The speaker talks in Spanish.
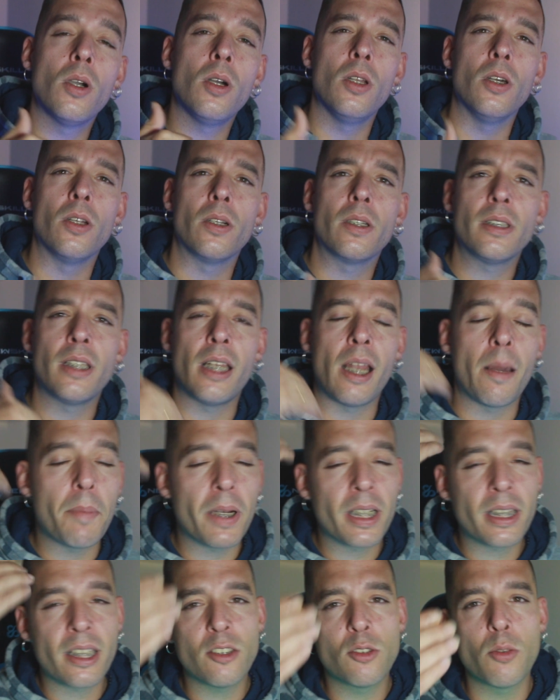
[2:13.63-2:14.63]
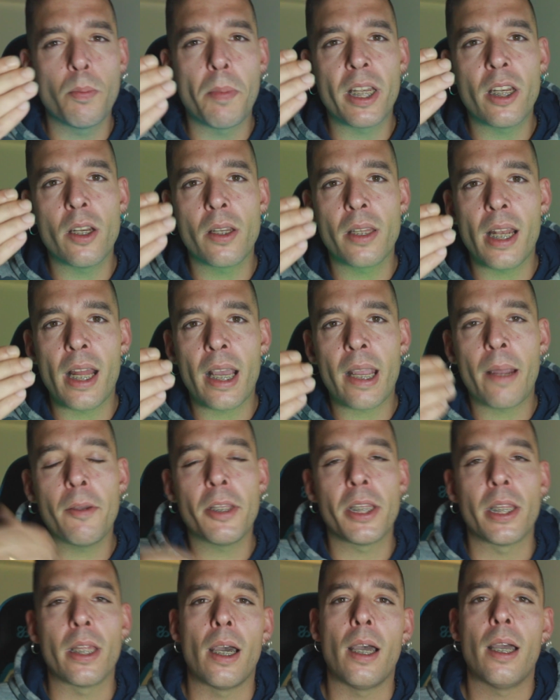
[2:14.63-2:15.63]
color de la parte superior de la
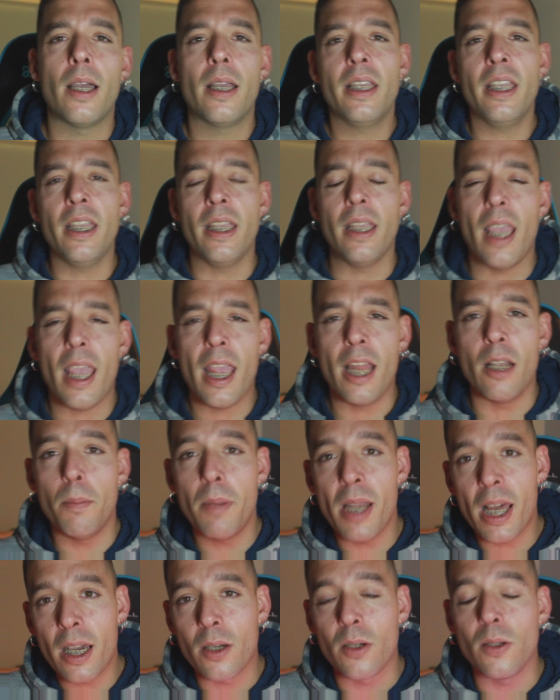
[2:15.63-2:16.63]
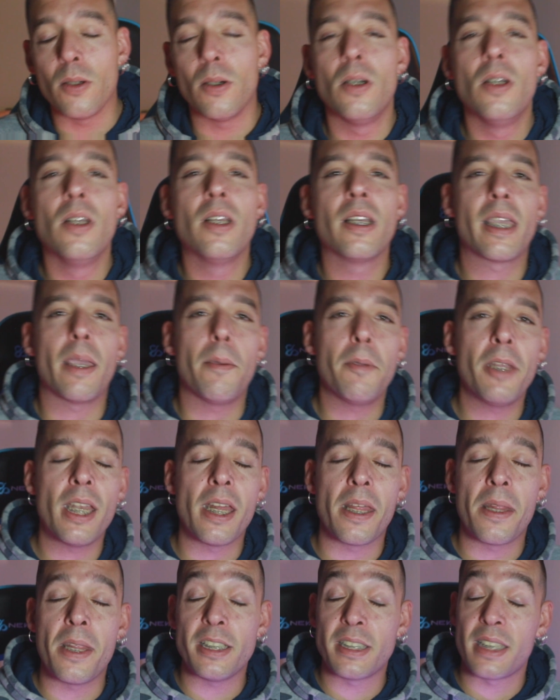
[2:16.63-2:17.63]
cabeza y el blanco que
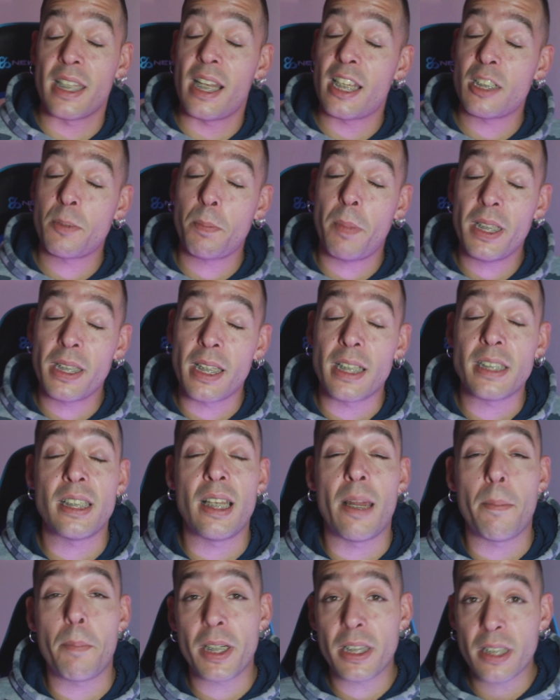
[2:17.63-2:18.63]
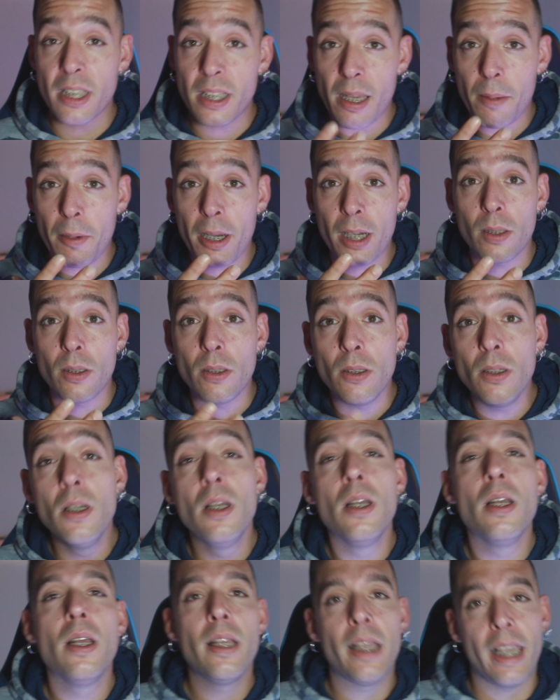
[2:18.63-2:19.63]
viene desde las patas y la parte de abajo,
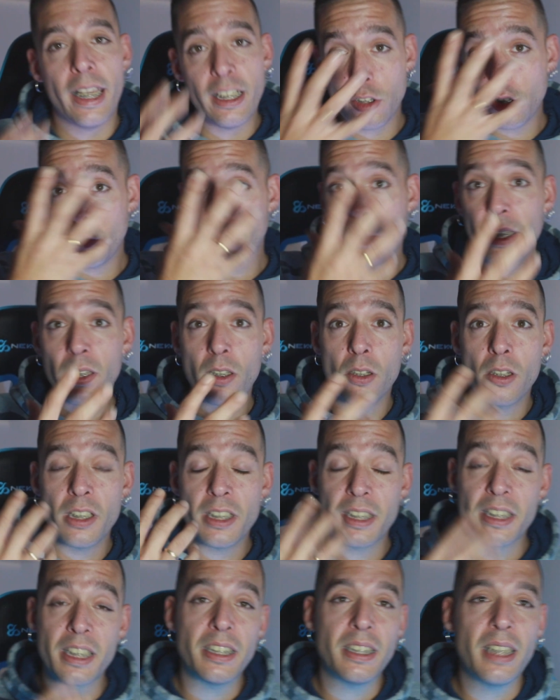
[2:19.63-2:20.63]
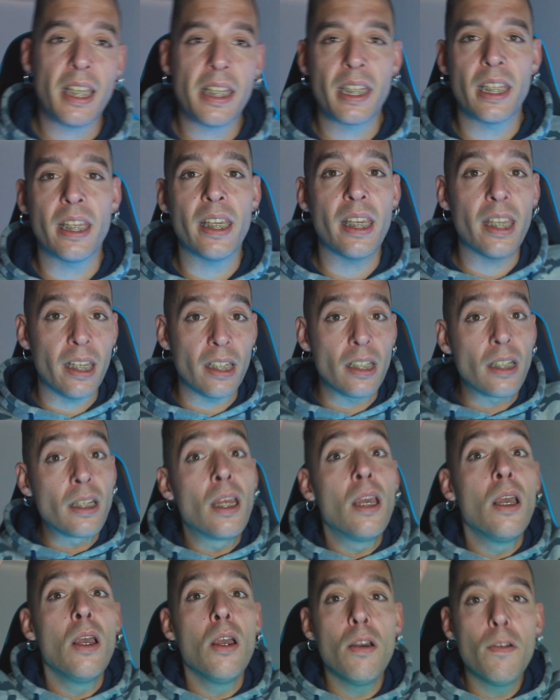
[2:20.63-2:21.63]
esos patrones que se hace en
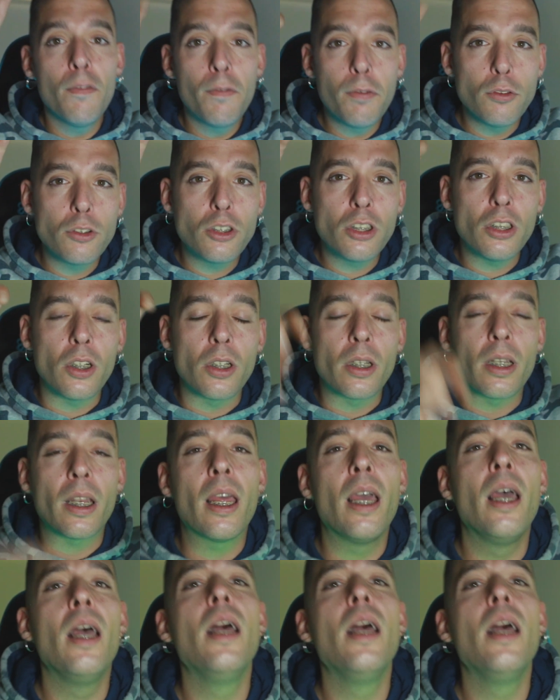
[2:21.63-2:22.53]
fusión